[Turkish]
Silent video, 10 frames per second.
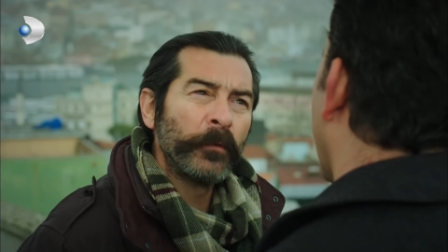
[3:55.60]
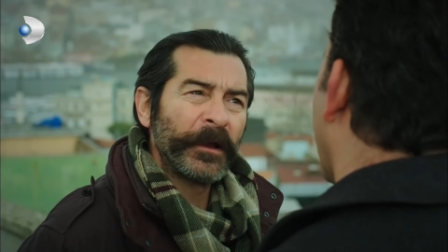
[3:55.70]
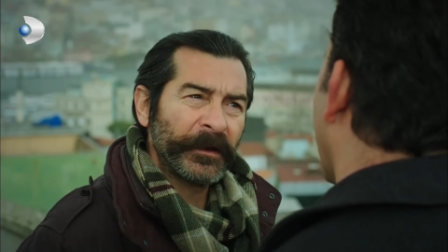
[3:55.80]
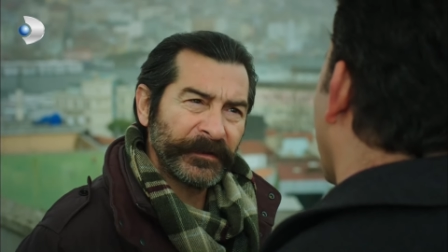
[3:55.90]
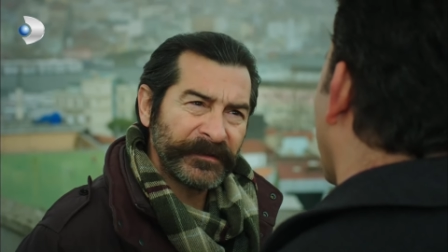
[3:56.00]
ol
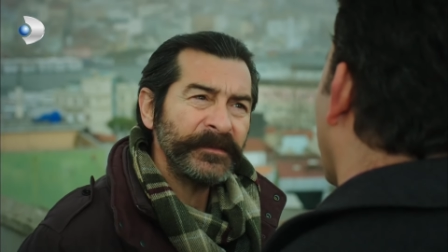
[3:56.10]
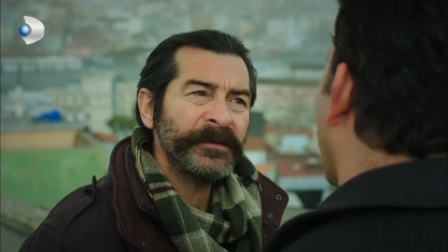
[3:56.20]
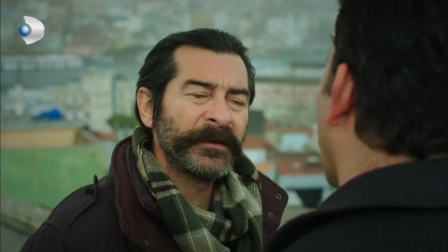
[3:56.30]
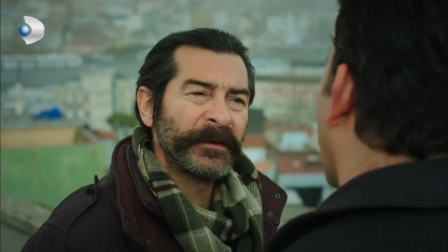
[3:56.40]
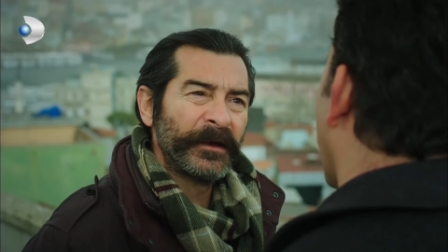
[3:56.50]
bana dedin.
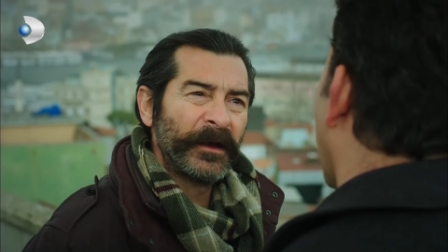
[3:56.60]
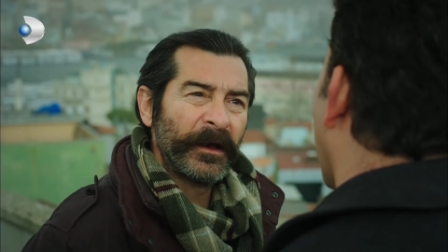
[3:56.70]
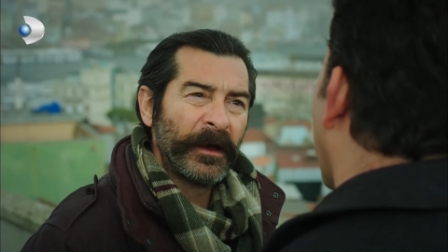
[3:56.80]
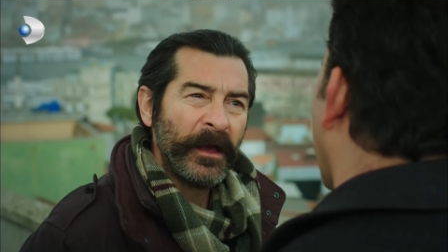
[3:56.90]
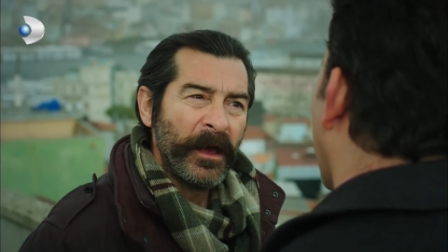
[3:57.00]

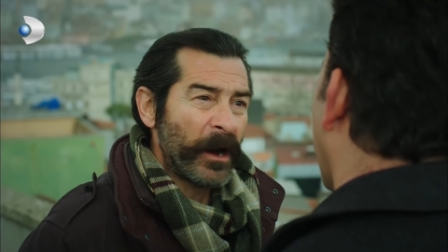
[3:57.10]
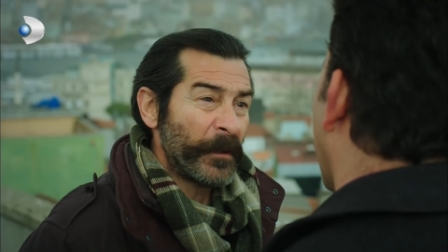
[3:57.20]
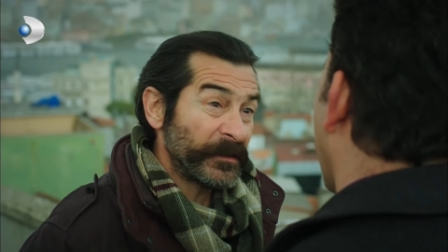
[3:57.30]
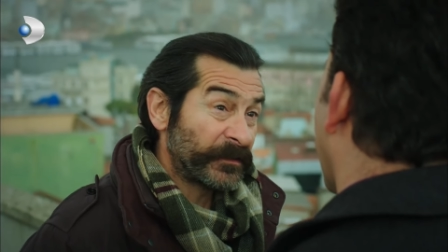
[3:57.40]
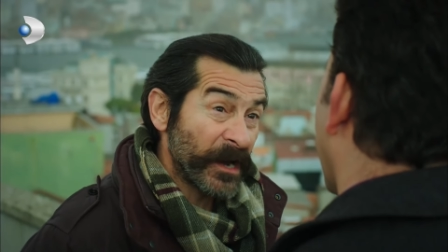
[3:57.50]

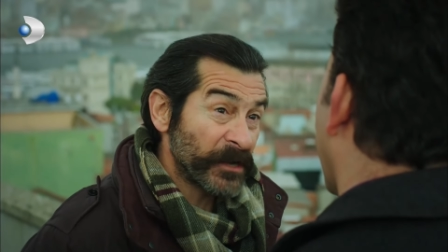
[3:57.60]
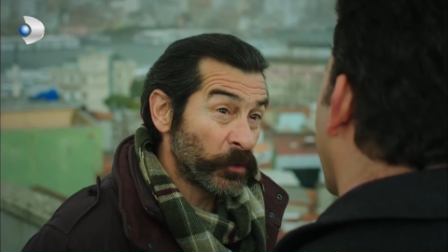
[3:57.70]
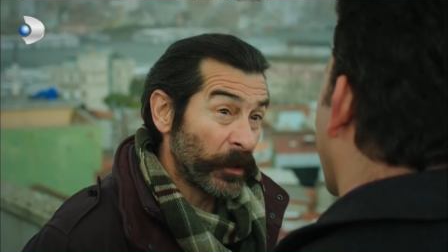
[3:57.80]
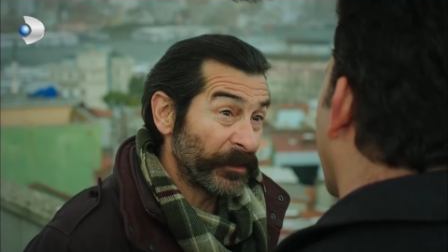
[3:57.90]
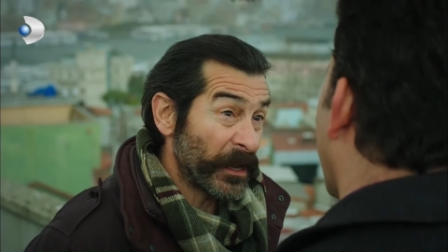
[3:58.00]
Ama
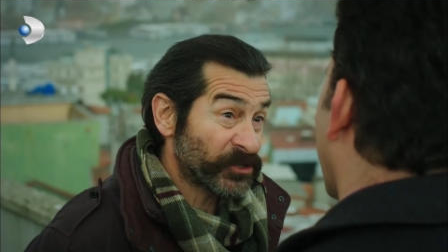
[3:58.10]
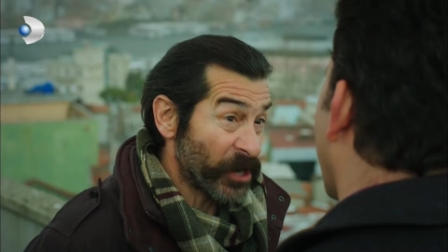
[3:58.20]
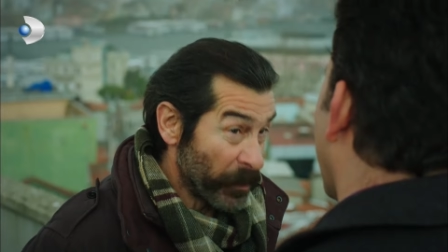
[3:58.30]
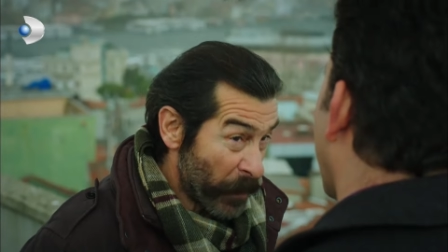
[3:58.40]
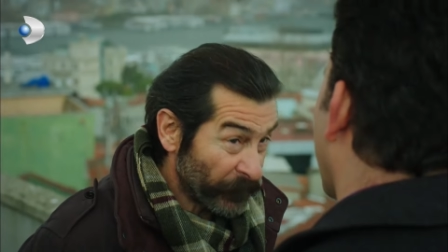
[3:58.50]
ihtiyacı olandan
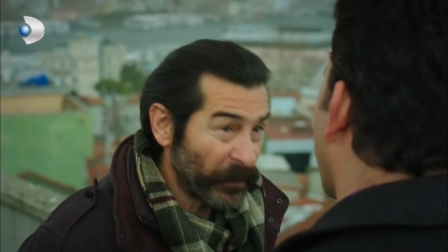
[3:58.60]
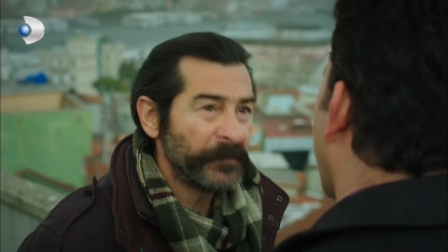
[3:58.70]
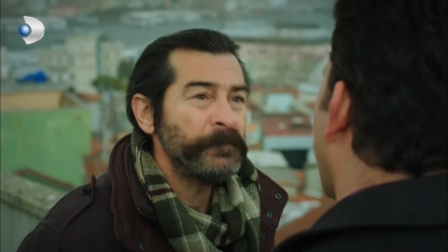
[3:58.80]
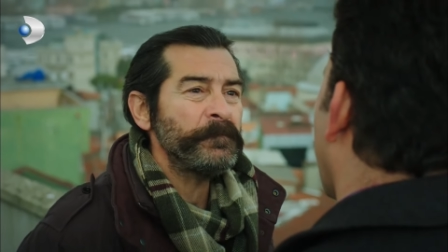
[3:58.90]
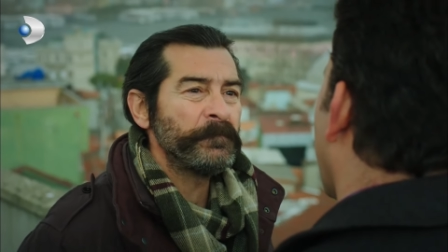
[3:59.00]
çalmam
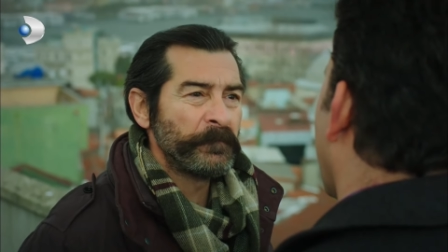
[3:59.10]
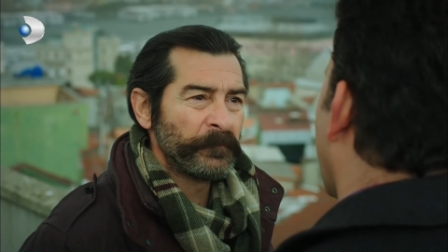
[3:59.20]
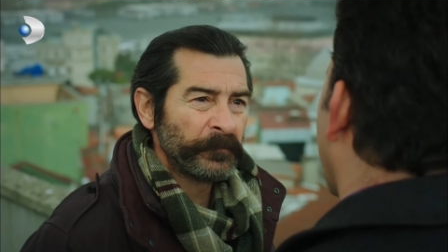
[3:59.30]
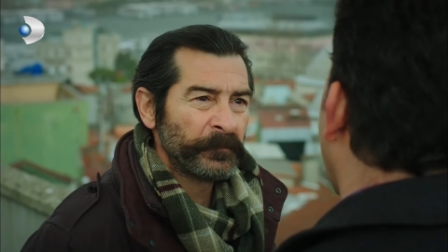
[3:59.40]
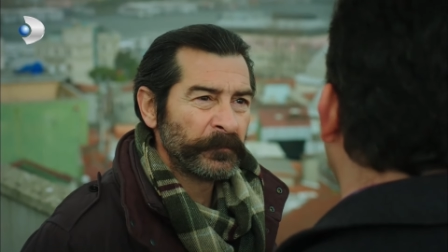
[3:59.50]
dedim.
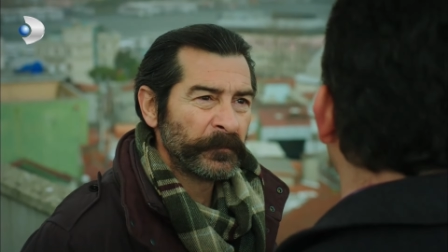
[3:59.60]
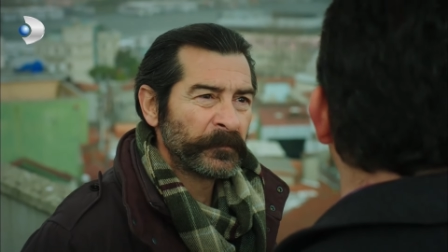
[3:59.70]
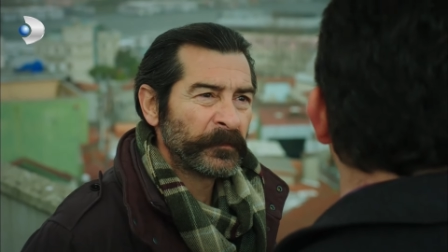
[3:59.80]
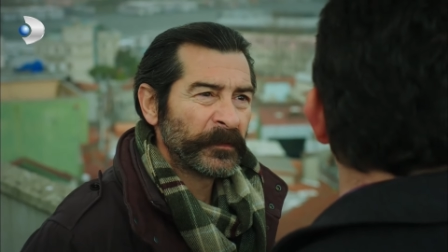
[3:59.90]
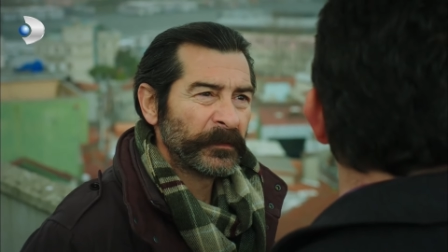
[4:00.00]

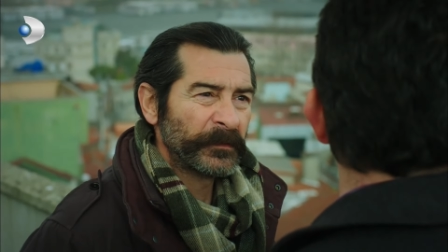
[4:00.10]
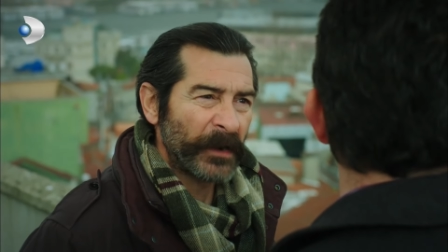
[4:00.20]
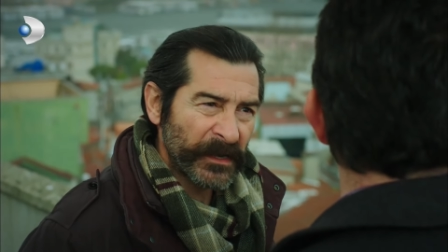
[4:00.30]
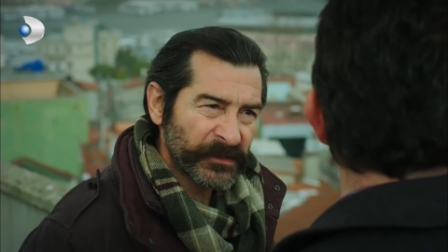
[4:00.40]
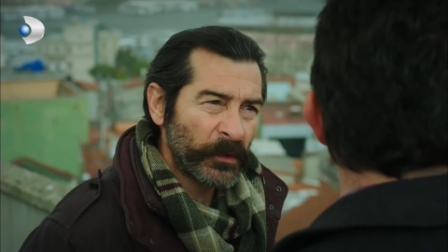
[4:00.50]

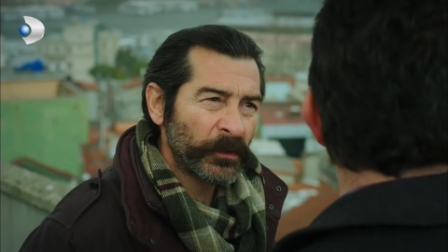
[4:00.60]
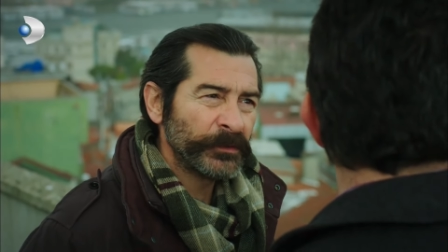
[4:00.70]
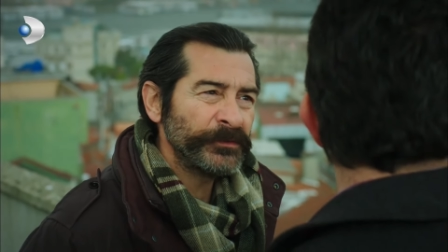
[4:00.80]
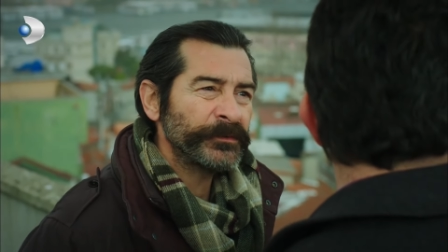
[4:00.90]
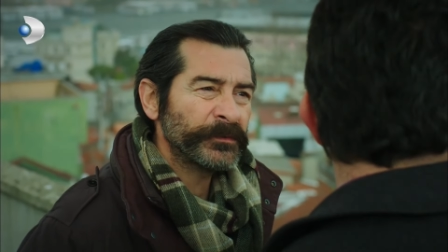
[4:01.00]
Razı oldum.